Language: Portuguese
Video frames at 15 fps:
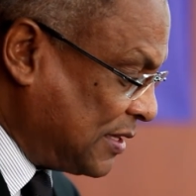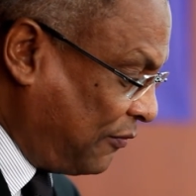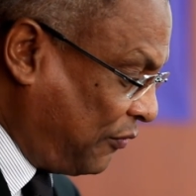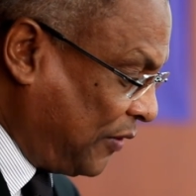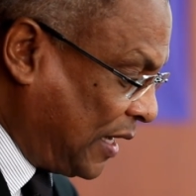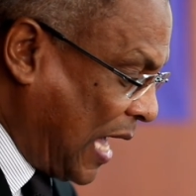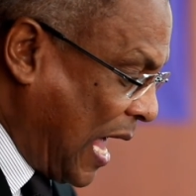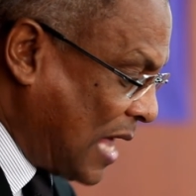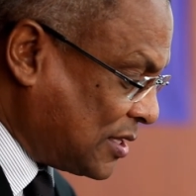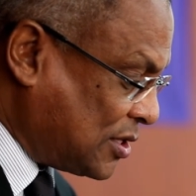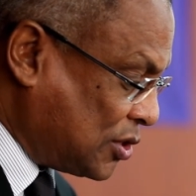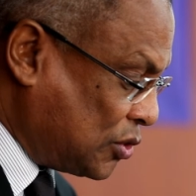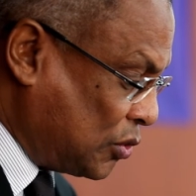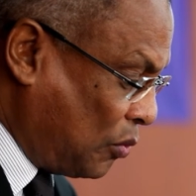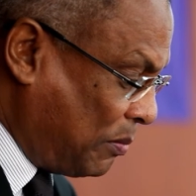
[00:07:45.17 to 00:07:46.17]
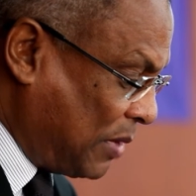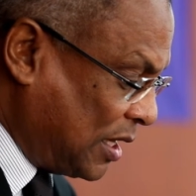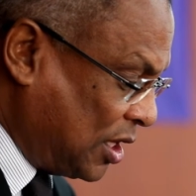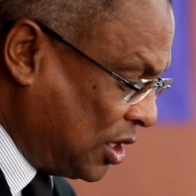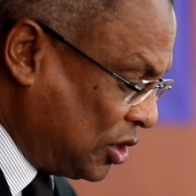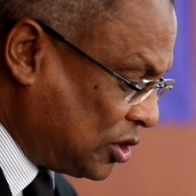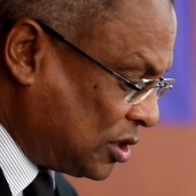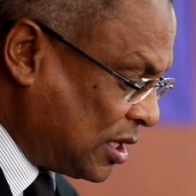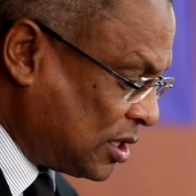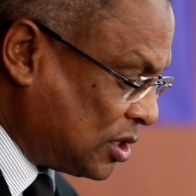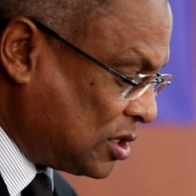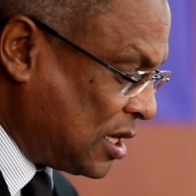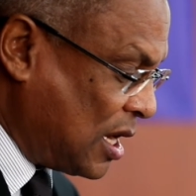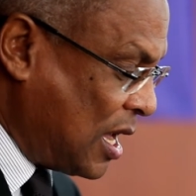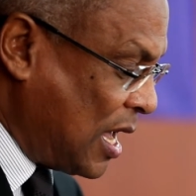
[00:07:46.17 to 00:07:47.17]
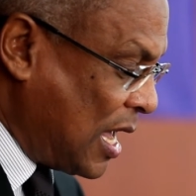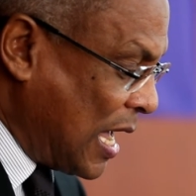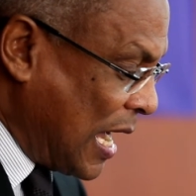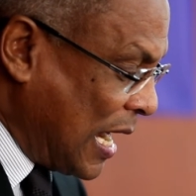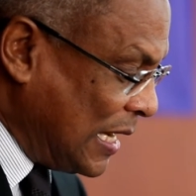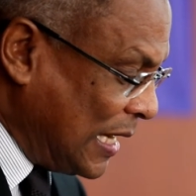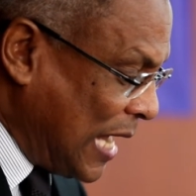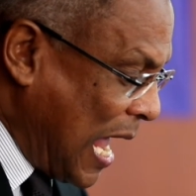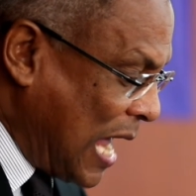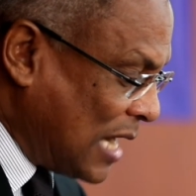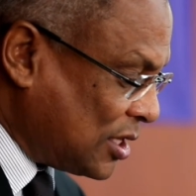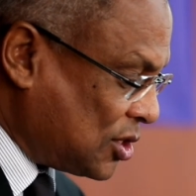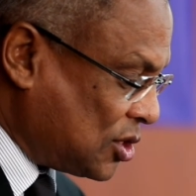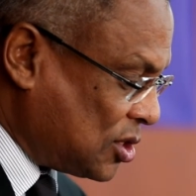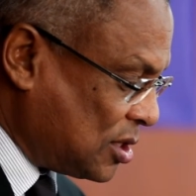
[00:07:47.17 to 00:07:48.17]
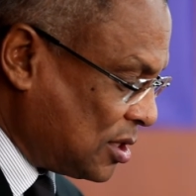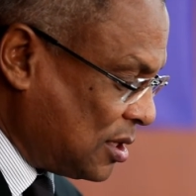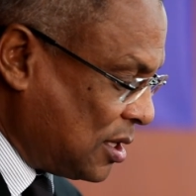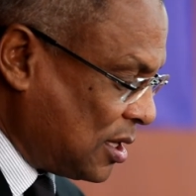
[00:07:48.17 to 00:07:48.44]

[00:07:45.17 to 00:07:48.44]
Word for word: eficazes e humanistas, aliás,